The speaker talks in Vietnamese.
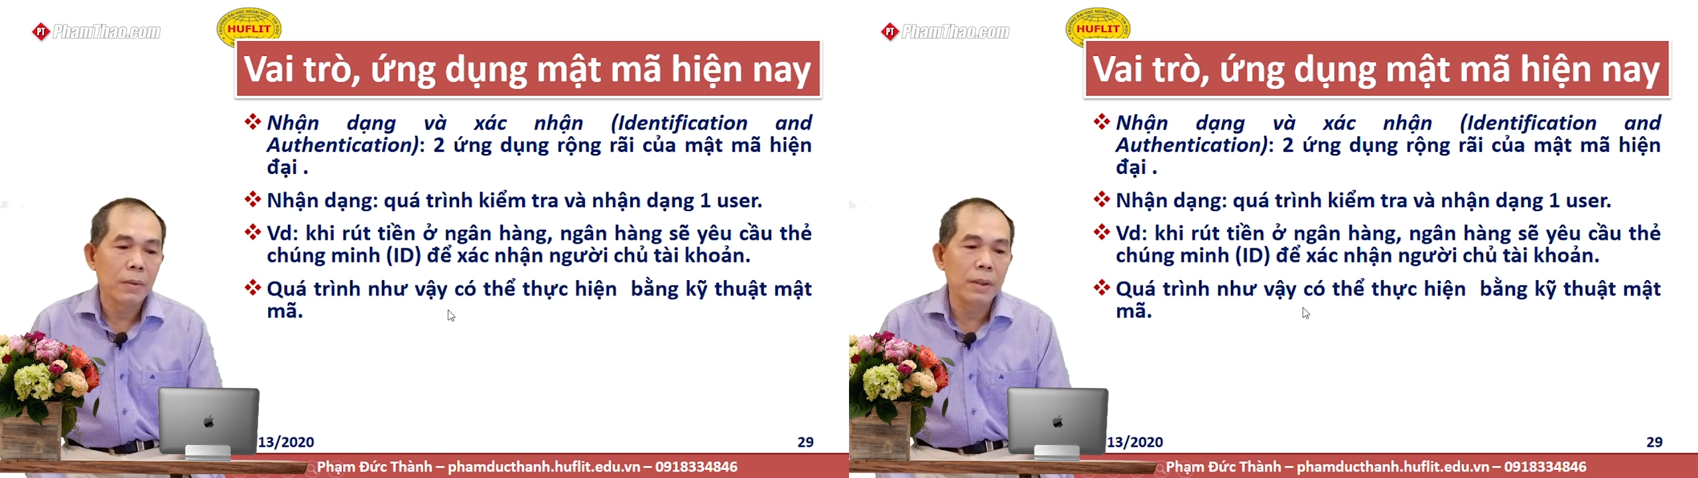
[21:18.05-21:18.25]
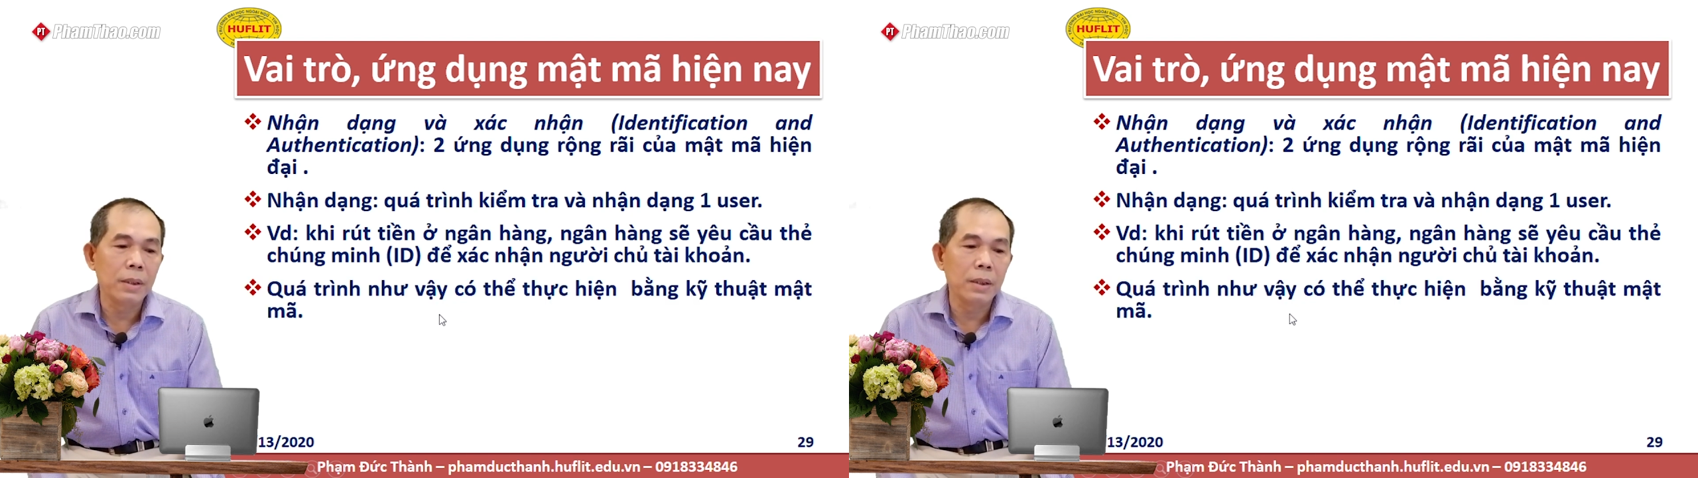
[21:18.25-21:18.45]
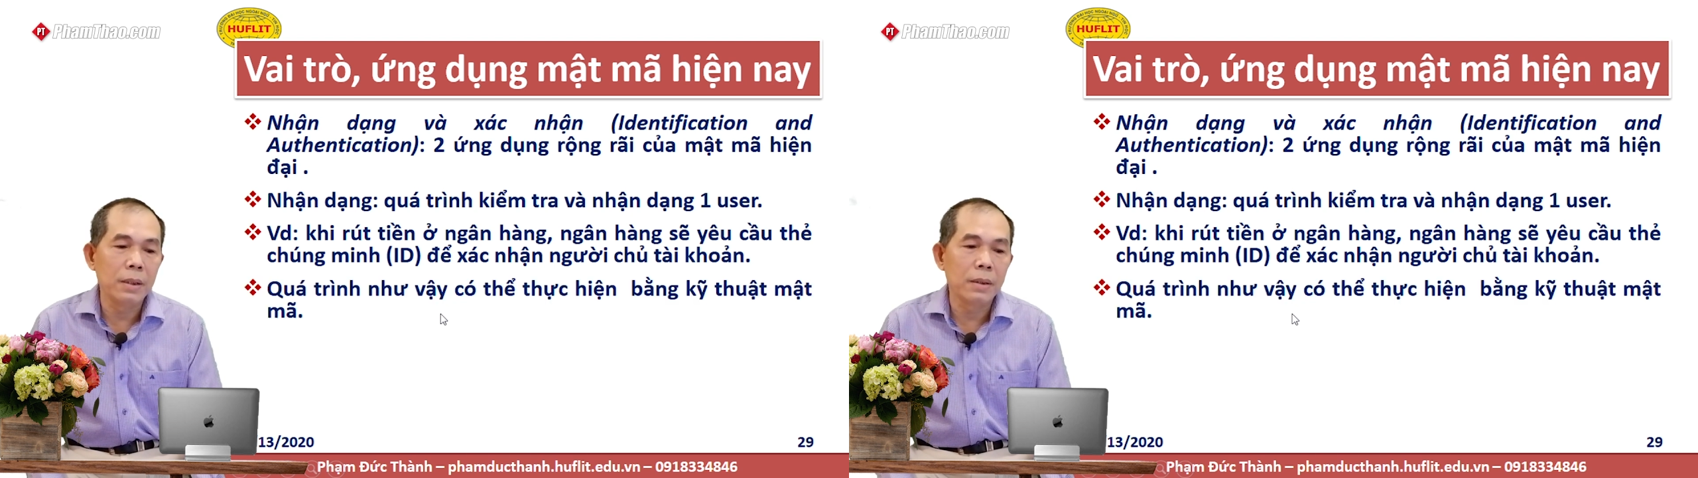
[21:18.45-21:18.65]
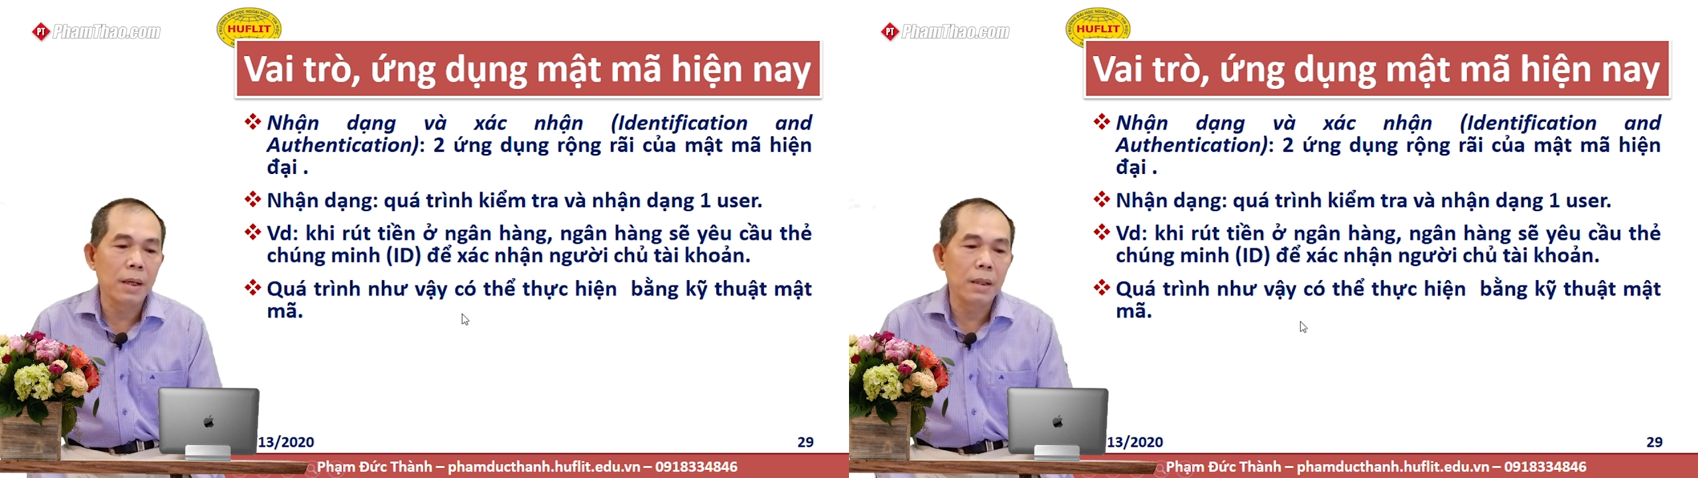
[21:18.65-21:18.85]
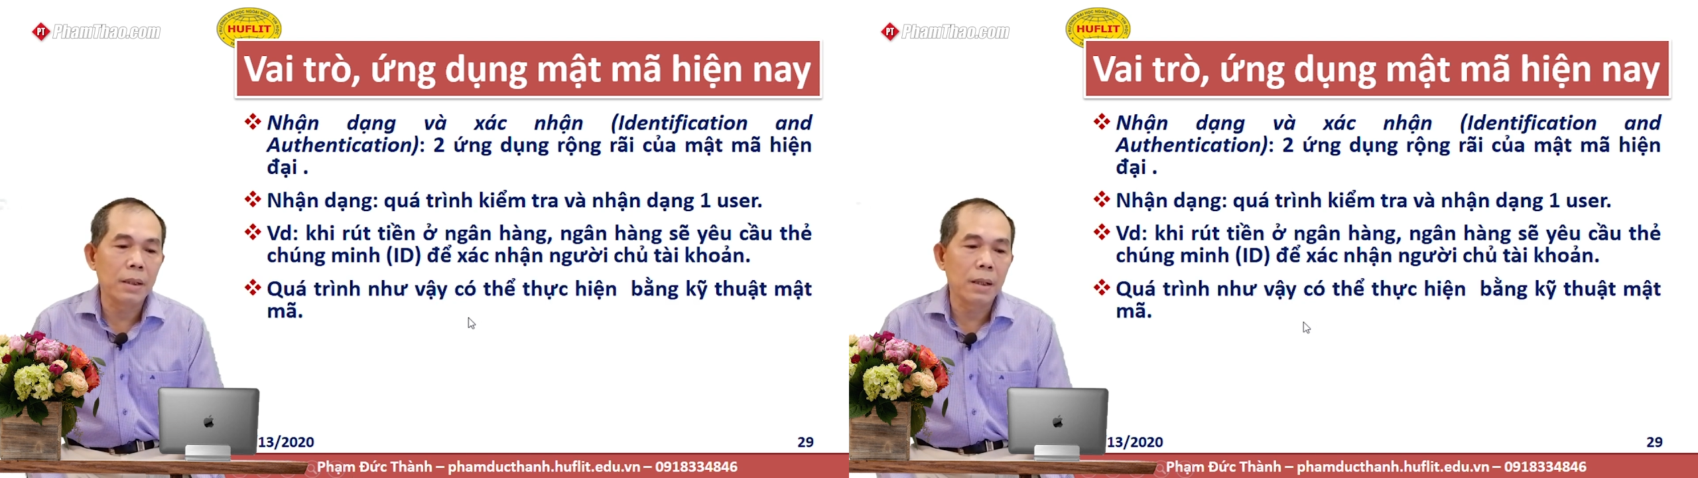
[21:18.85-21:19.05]
quá trình như
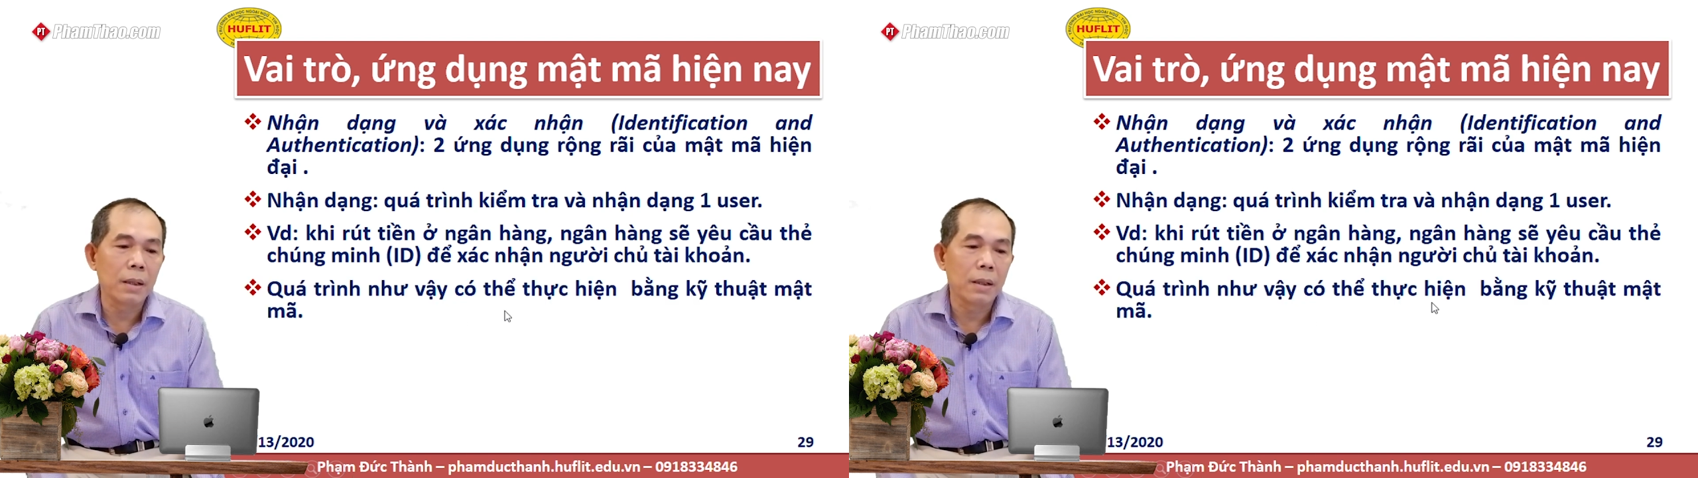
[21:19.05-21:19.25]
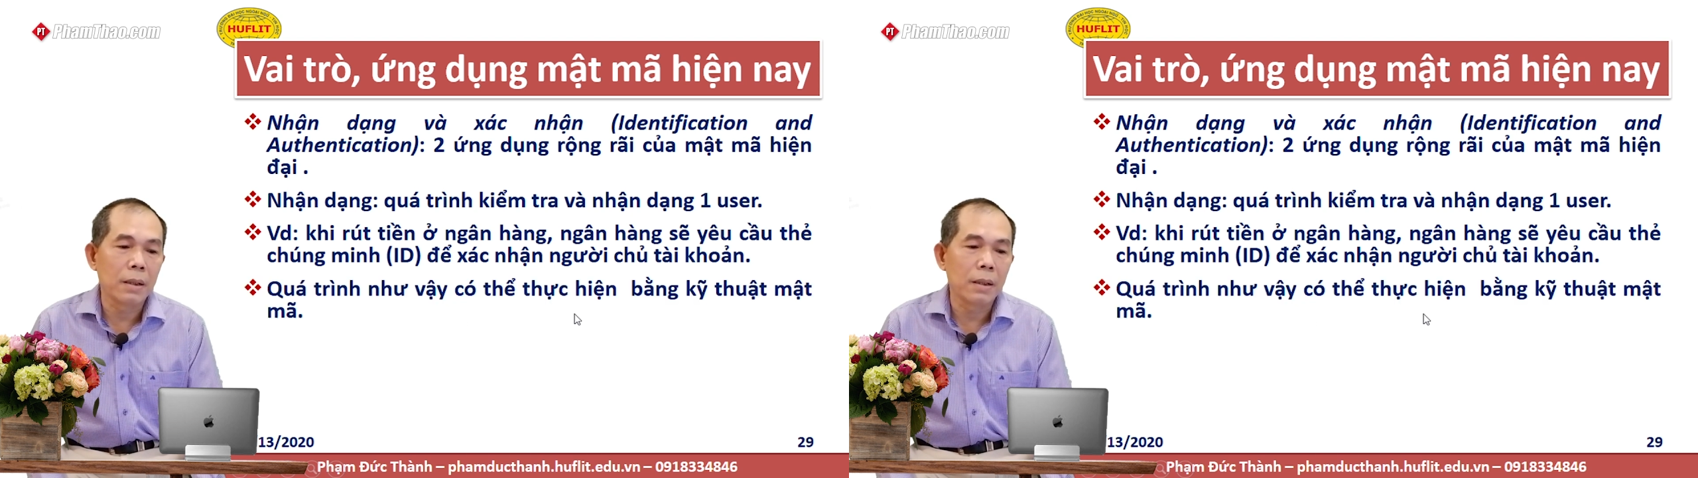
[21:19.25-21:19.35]
thế ta